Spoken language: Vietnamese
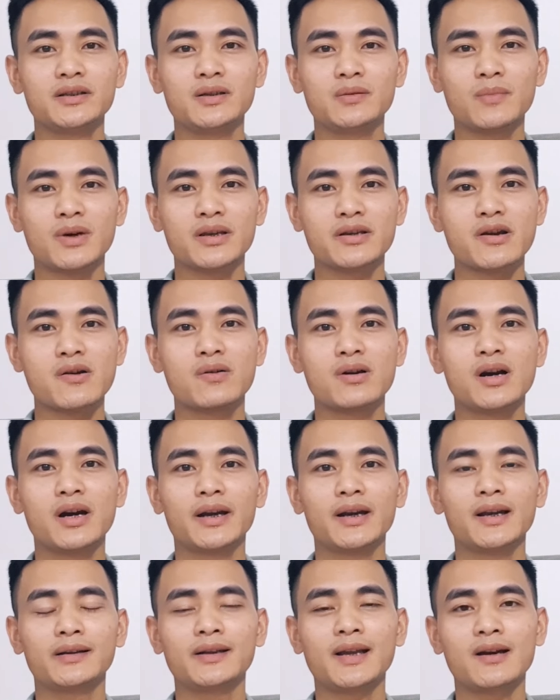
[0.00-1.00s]
nhưng mà nhiều
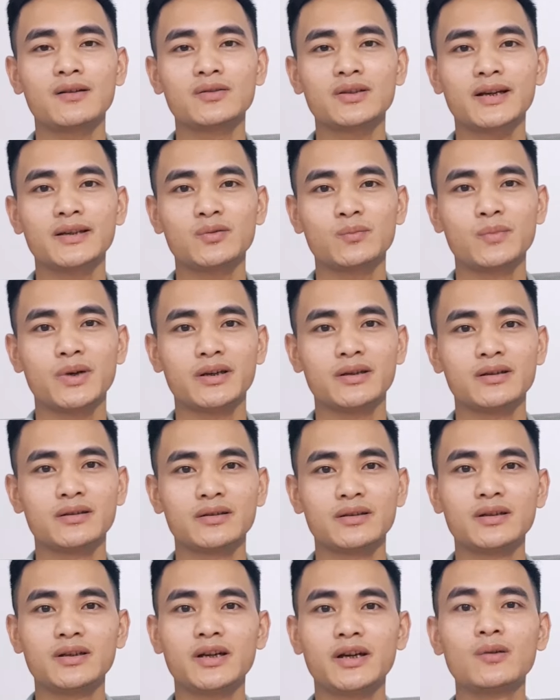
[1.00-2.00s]
người đã tạo ra cho mình được
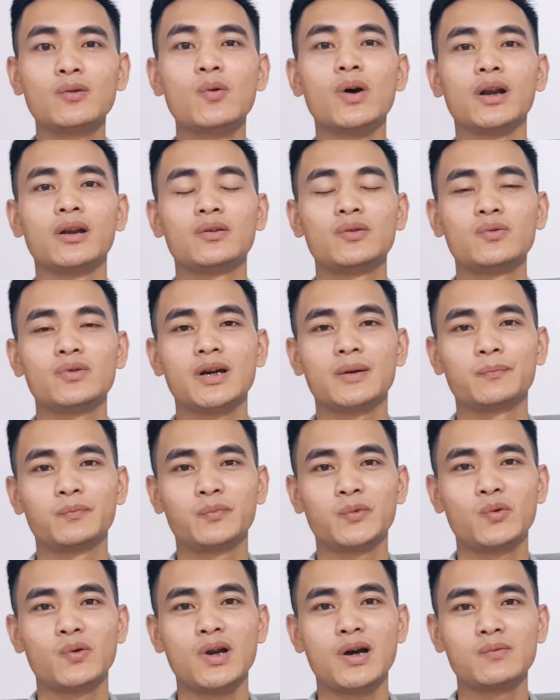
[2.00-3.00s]
những cái nguồn thu nhập
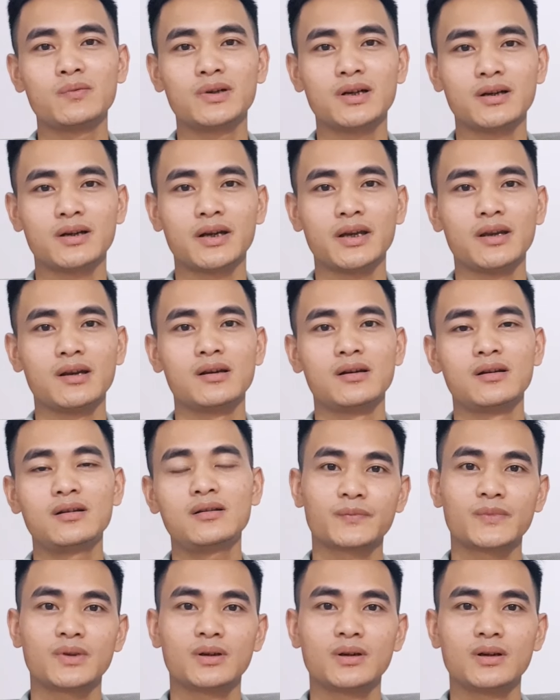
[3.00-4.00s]
thụ động cực kỳ lớn